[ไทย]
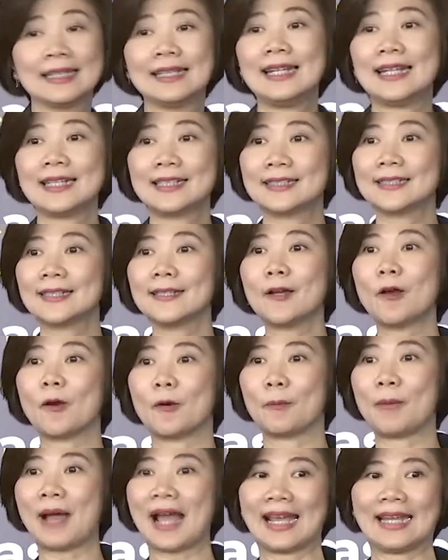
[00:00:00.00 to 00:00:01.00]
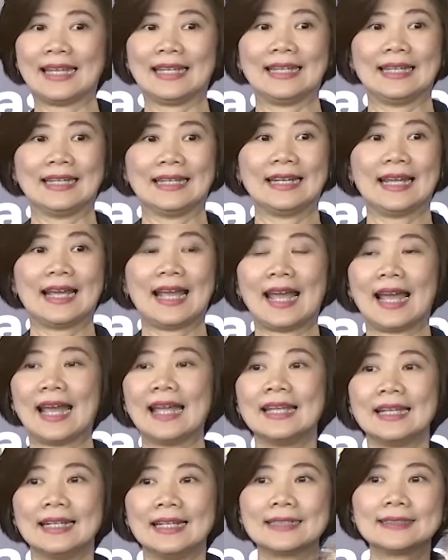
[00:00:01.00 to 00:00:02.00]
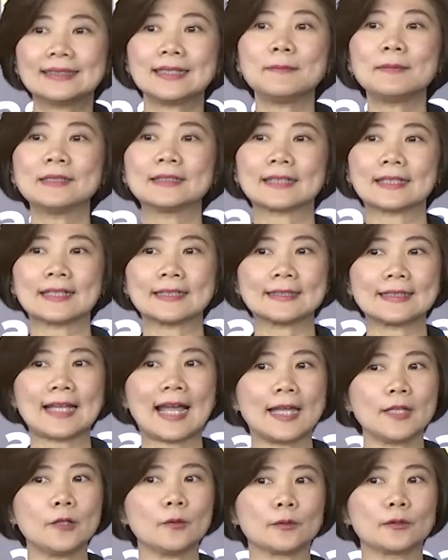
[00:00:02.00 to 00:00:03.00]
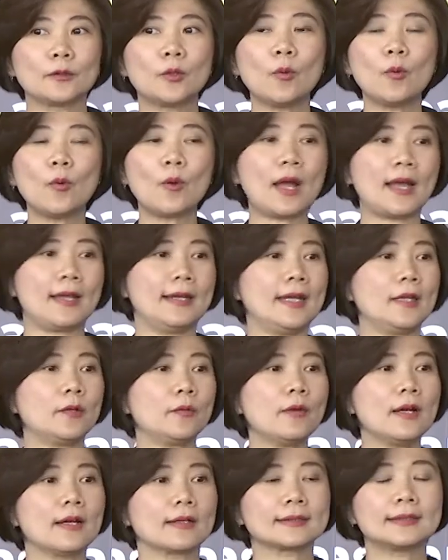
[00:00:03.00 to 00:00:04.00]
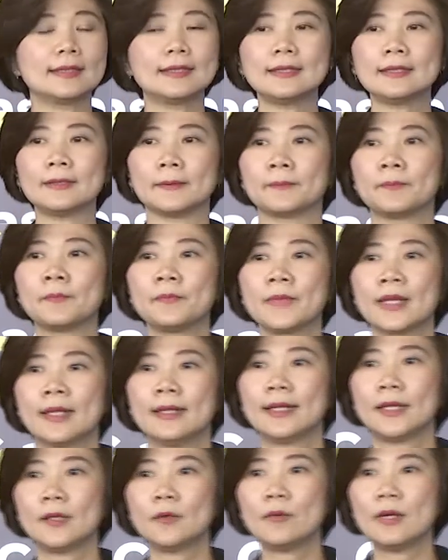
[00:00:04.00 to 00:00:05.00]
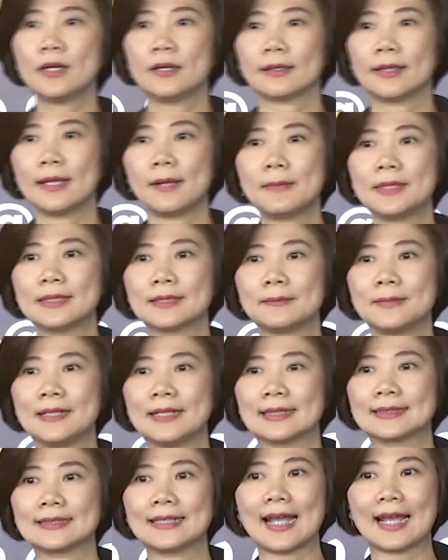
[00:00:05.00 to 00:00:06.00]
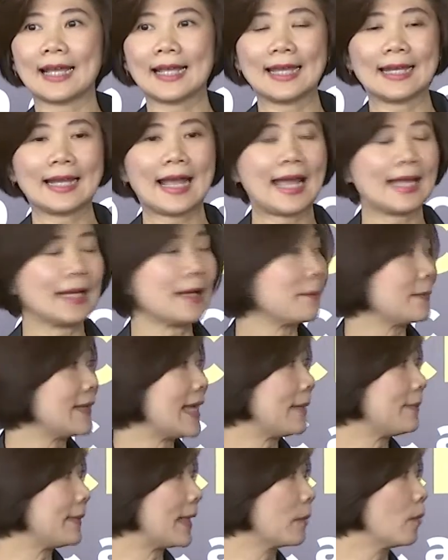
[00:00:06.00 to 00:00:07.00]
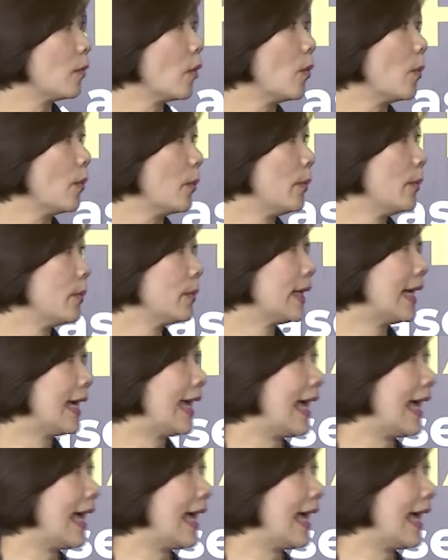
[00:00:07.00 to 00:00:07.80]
เลดเจอร์ออกไปนะคะเลดเจอร์มันจะกระจายอยู่ทั่วเน็ตเวิร์กซึ่งเน็ตเวิร์กเนี่ยมันจะมีลักษณะคล้ายๆกับใยแมงมุมนะ